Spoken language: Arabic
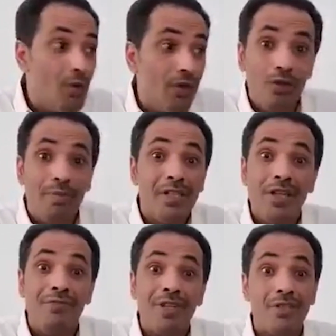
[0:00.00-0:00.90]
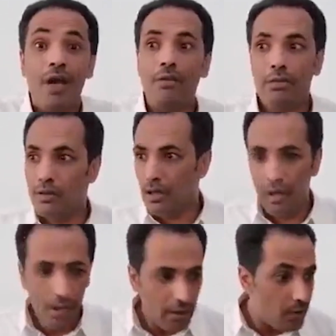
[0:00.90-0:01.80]
ويتمجنن في الشارع
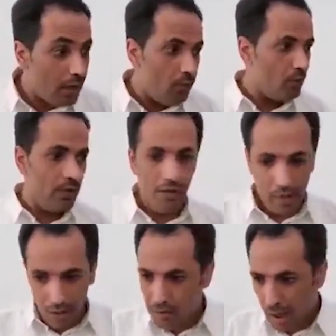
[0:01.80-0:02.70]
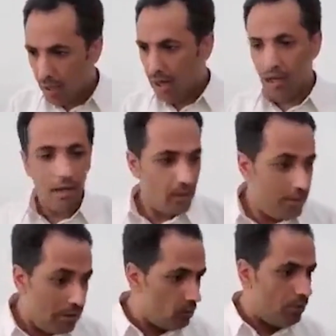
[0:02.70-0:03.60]
سرقوني انصار الله
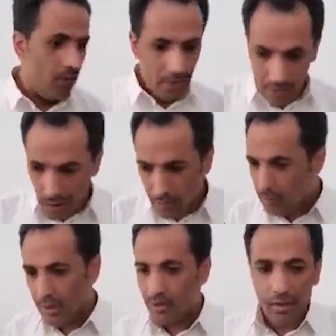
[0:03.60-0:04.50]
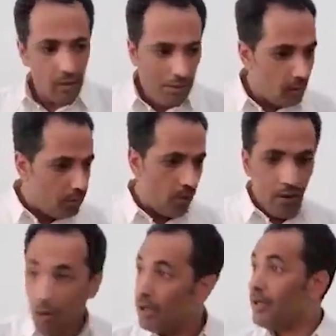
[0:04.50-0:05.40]
يو نصبوني يو
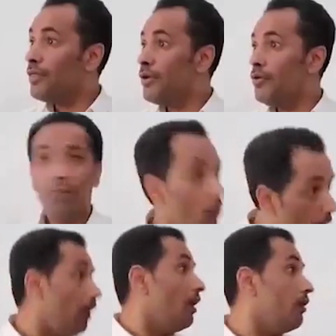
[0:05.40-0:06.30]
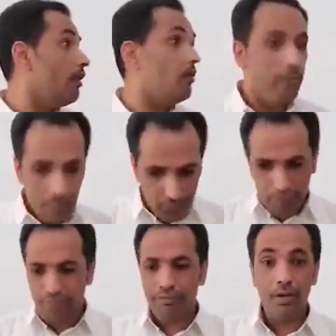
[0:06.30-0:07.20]
ولا ذنوب ولا ذنوب
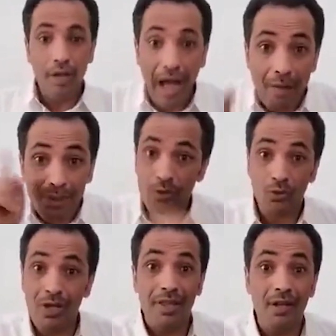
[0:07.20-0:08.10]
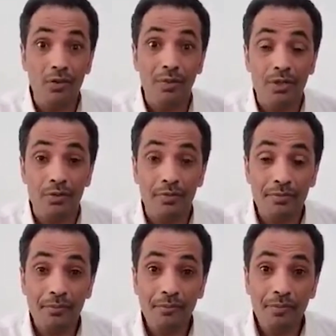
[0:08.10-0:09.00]
المجنون الذي قدو مجنون
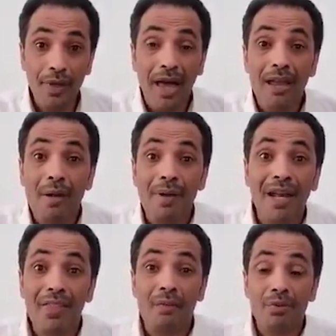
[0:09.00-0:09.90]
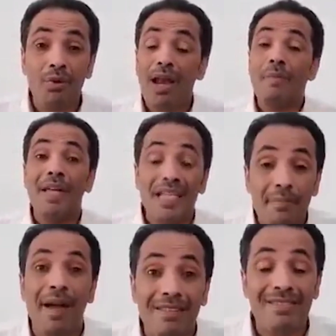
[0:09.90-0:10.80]
انا ما بنكذبش ولا
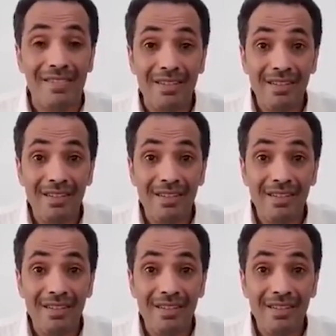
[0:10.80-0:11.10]
بنزبج